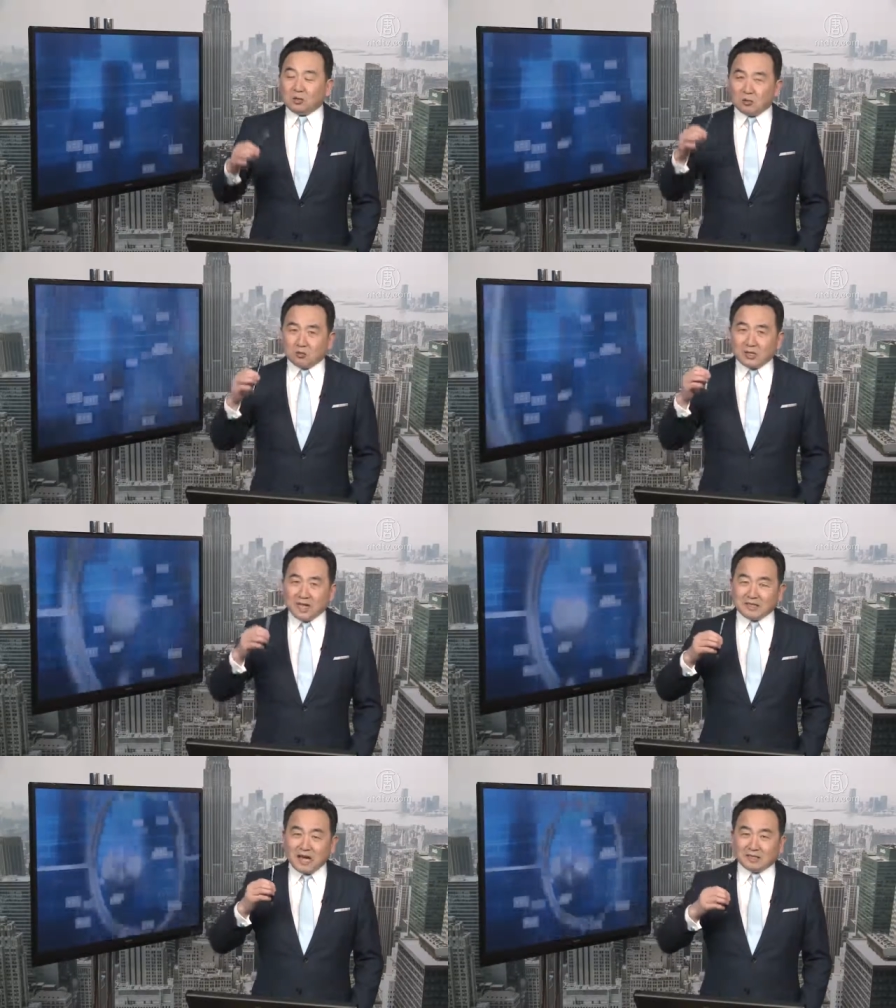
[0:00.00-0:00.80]
共
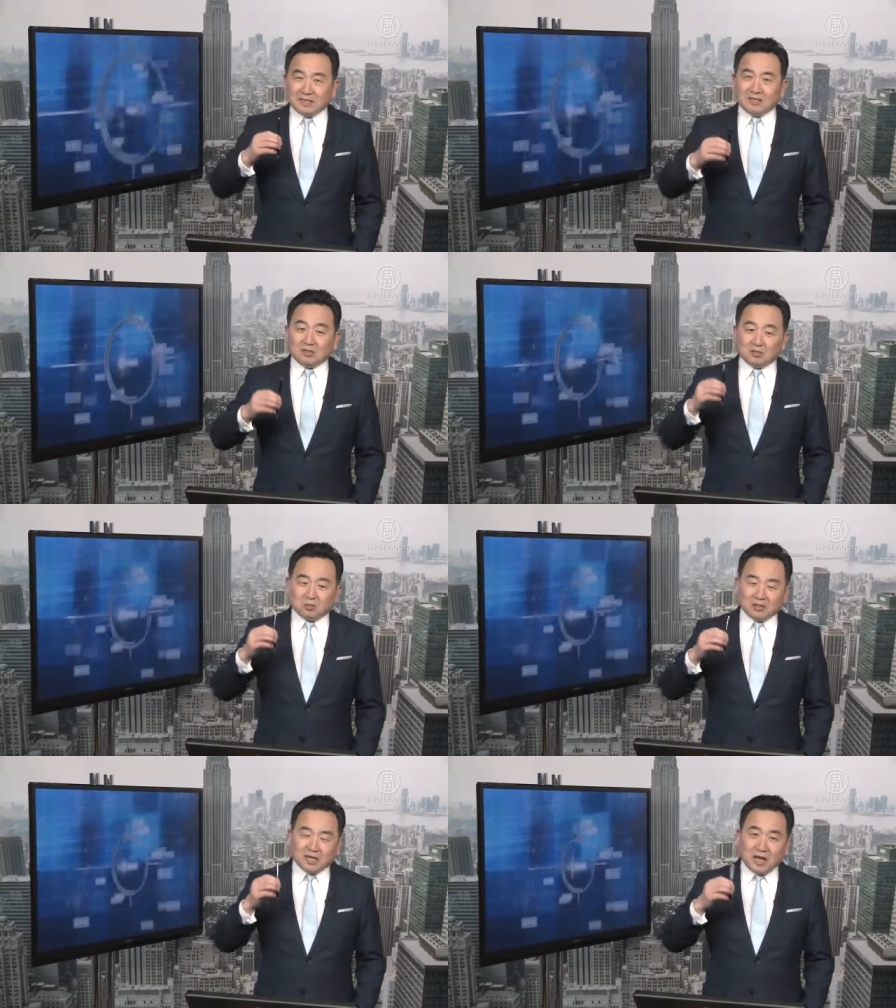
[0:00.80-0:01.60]
产党人、
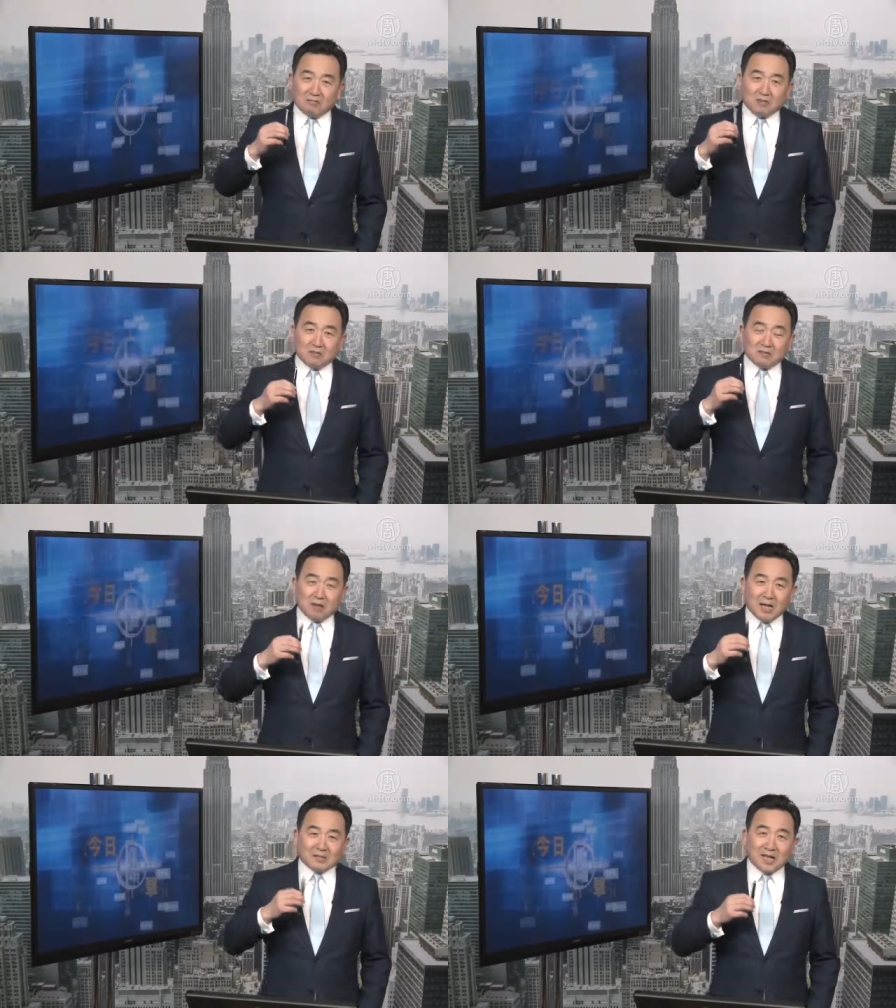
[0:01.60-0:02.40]
共产党文
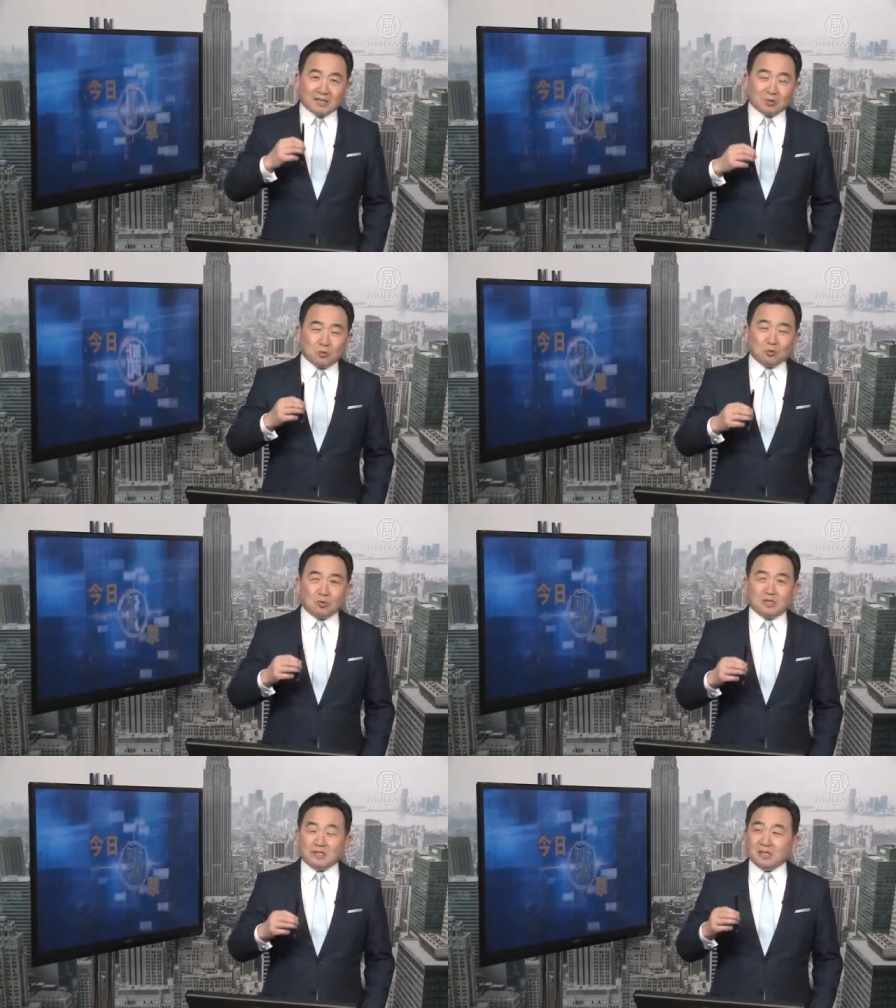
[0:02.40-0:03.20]
化下的中
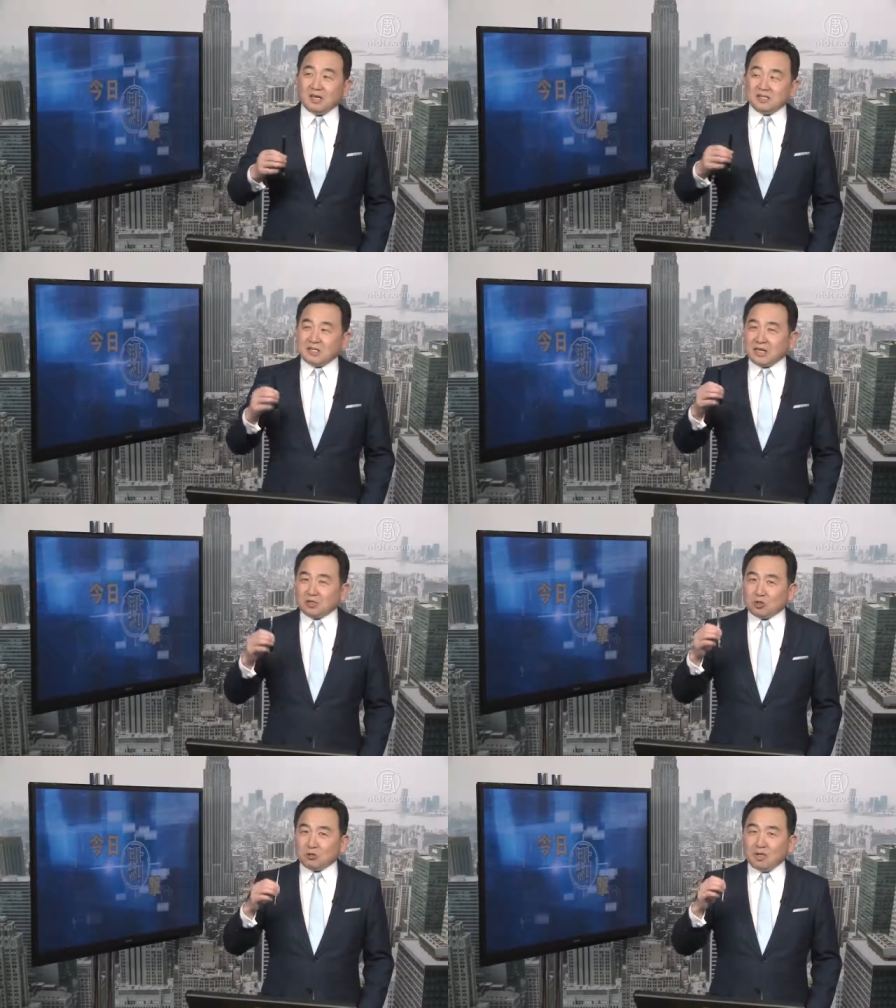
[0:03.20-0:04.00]
国人，在
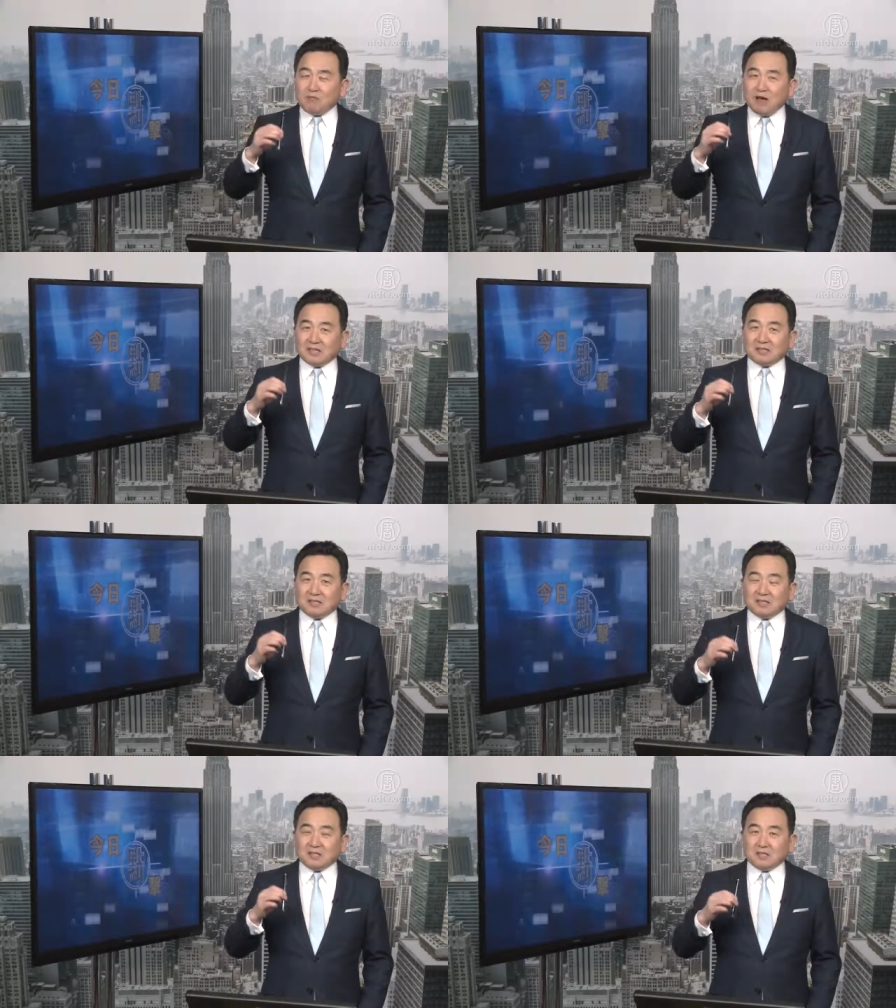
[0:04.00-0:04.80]
丛林法
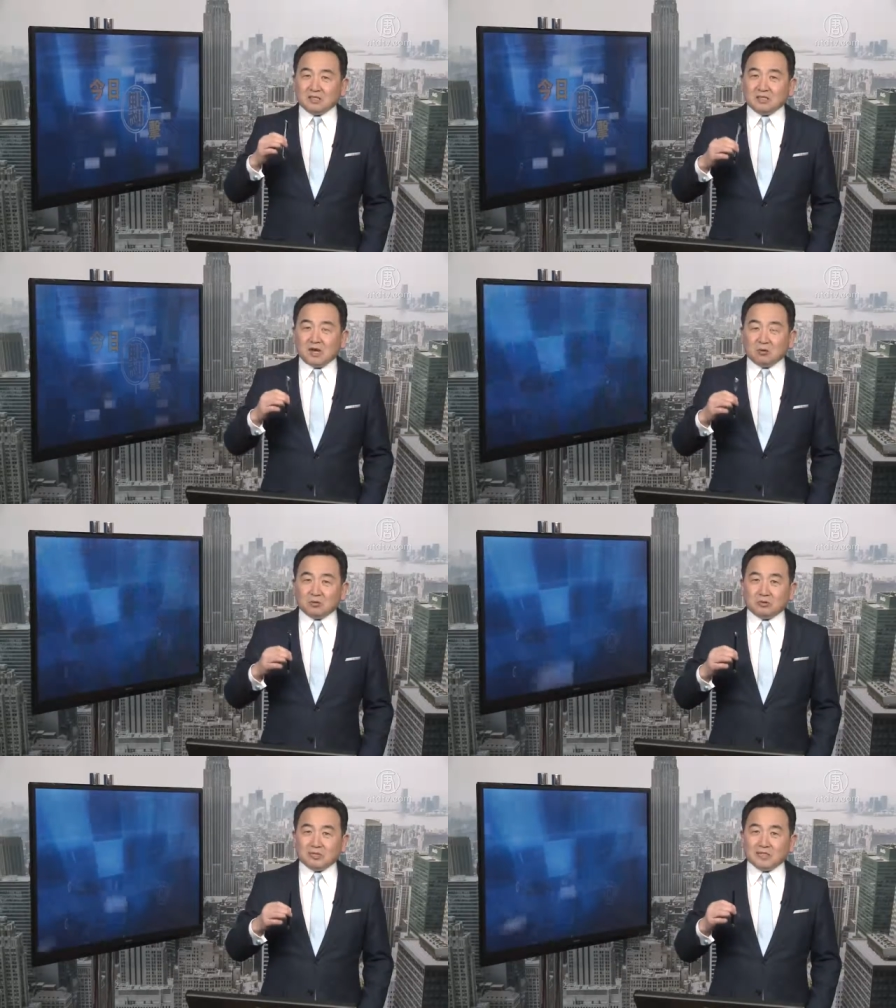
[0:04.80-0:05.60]
则的教
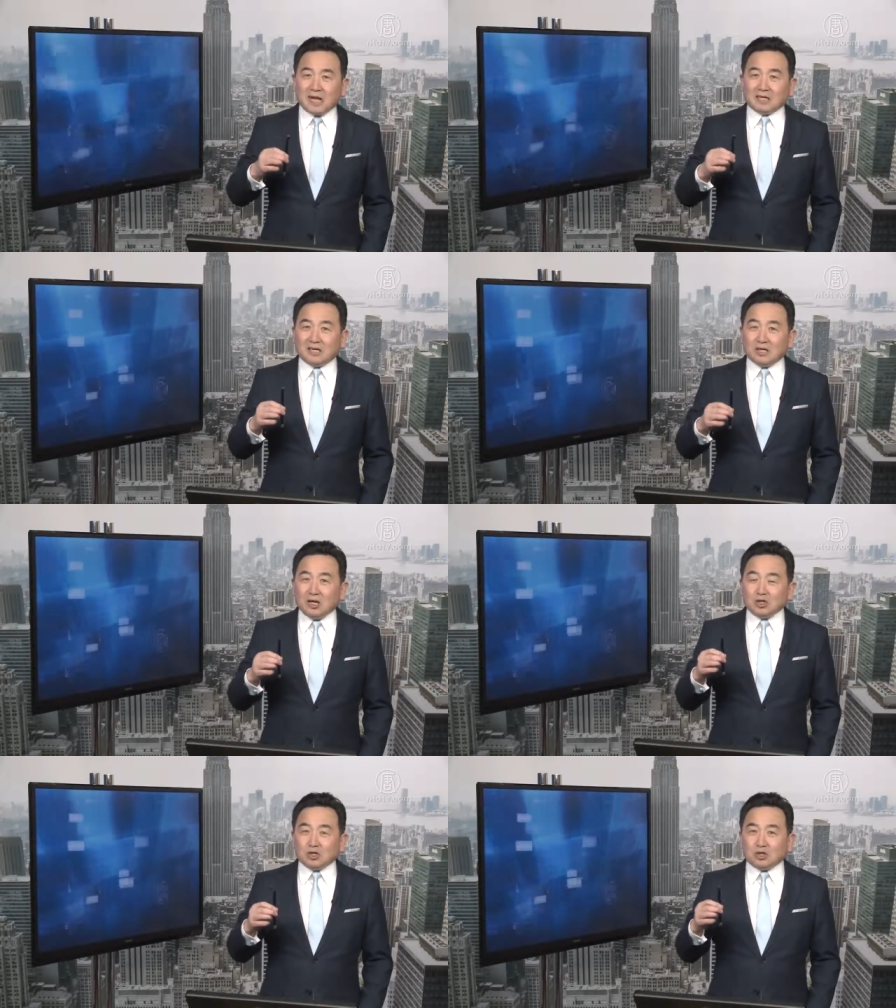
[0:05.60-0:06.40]
育之下呢，
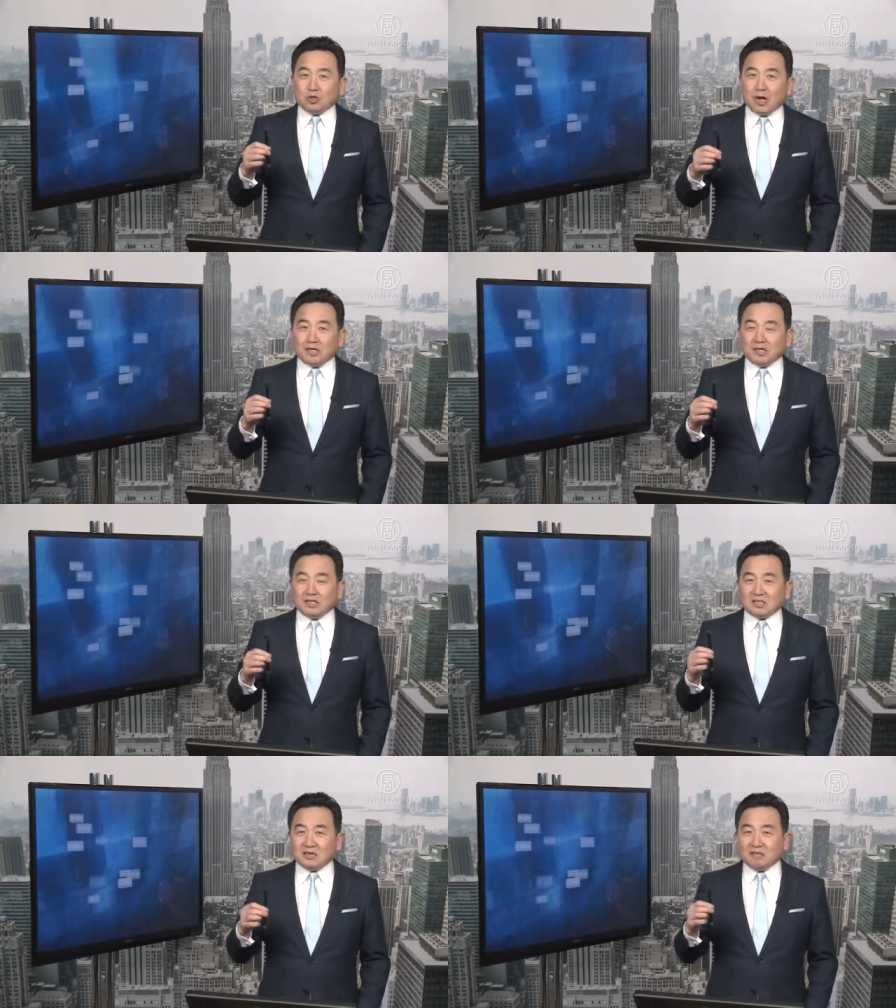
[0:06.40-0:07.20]
权
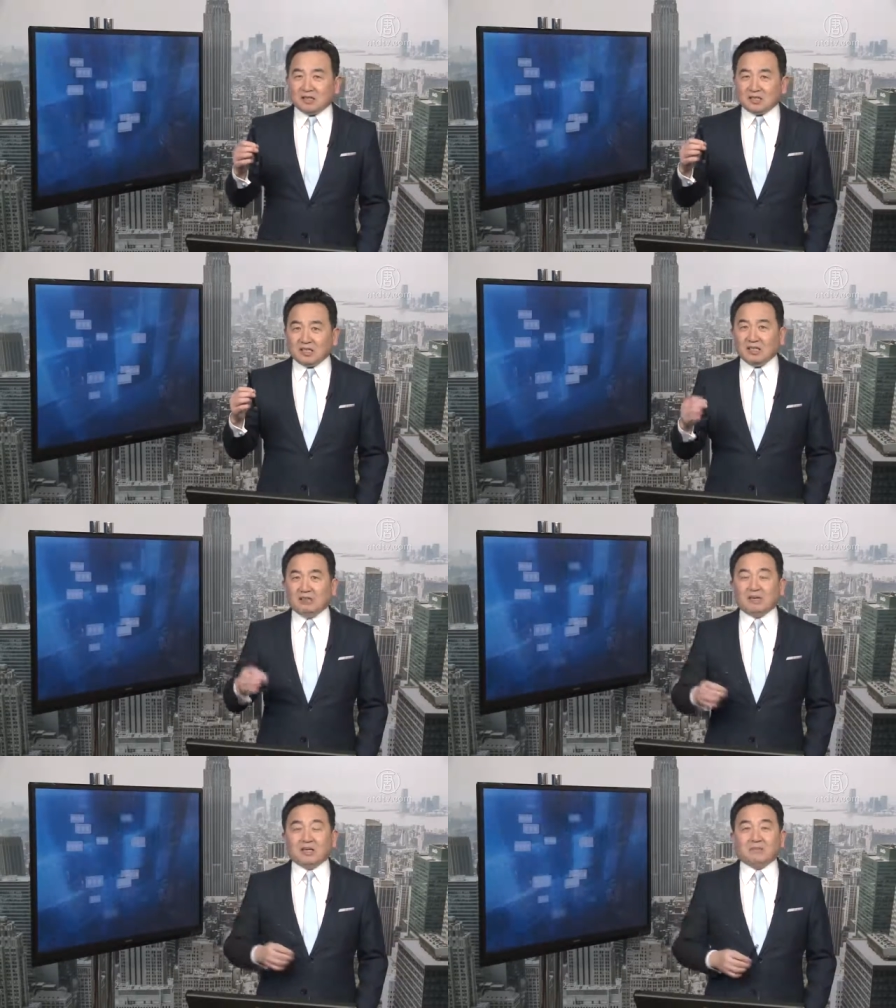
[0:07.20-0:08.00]
力成为了第
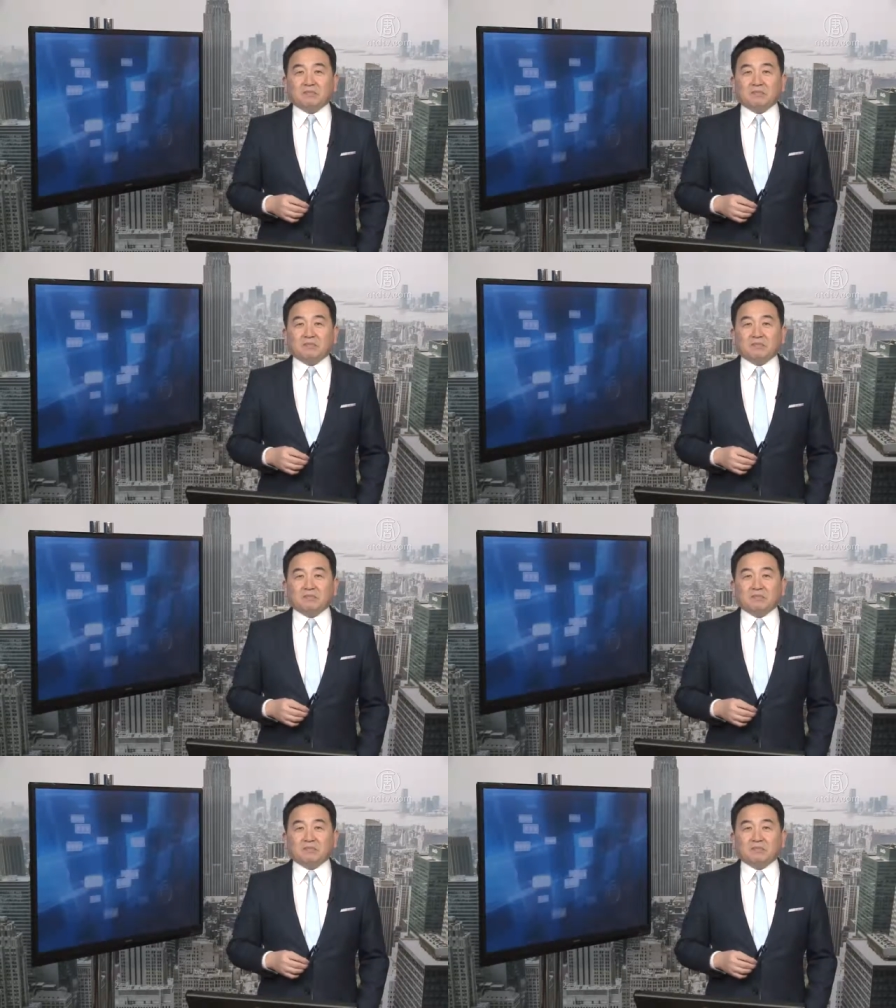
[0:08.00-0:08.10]
一位。